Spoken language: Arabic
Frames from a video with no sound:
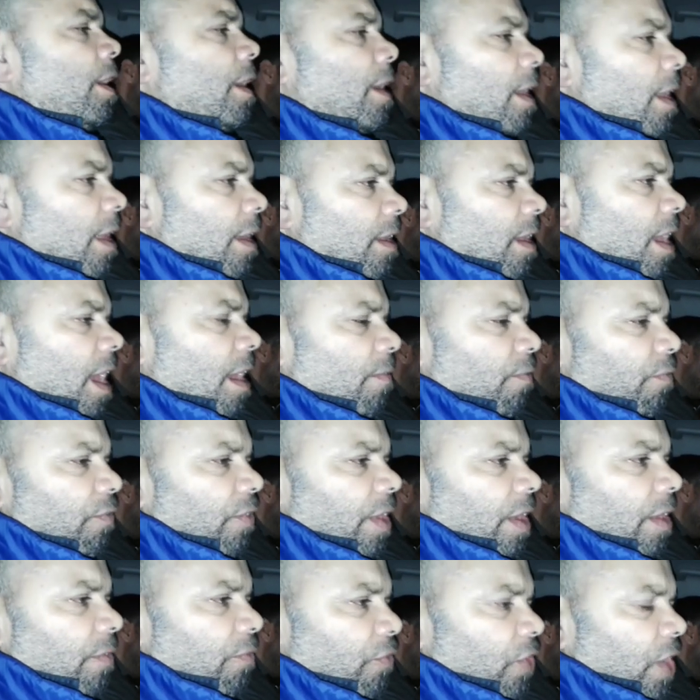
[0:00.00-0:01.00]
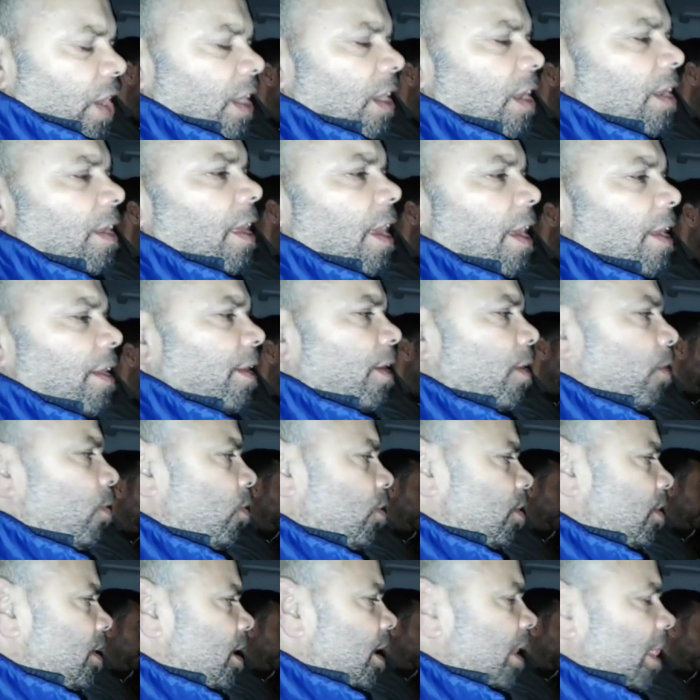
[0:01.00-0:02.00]
الا كان في فعلا
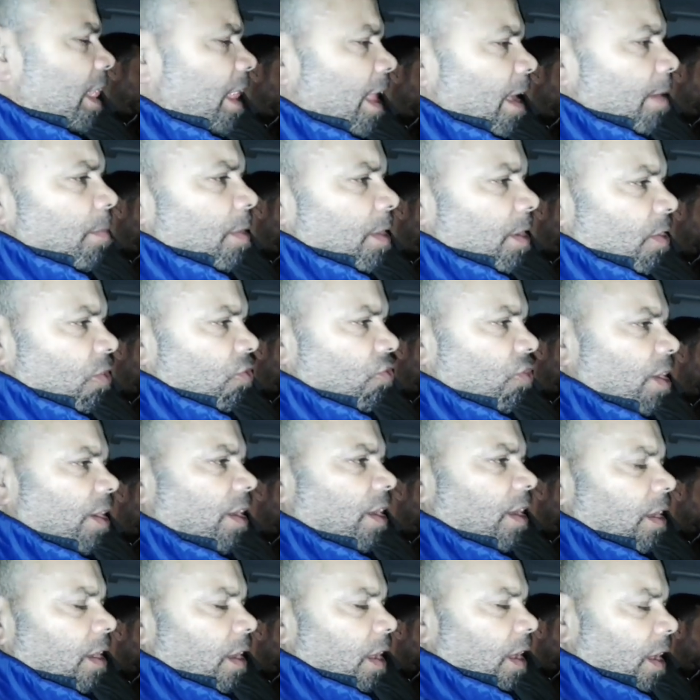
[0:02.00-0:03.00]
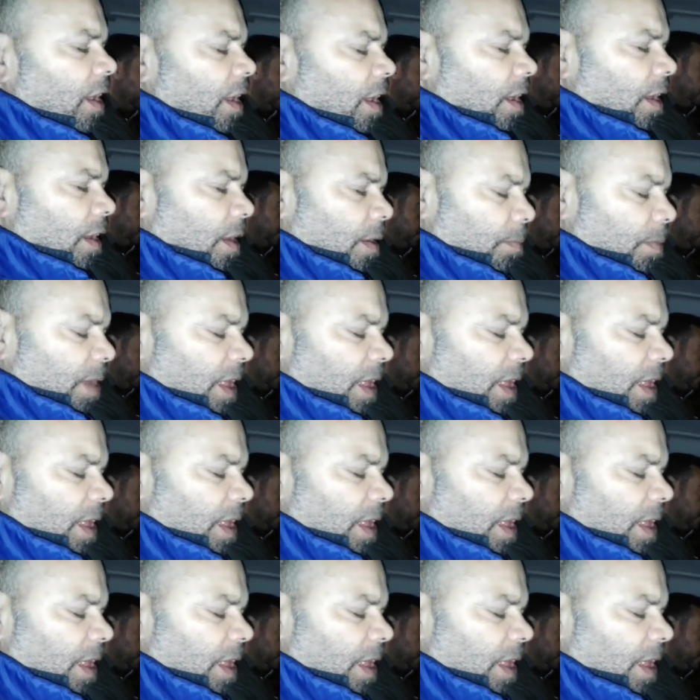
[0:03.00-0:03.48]
انه دارت العمليه جريح راه آه،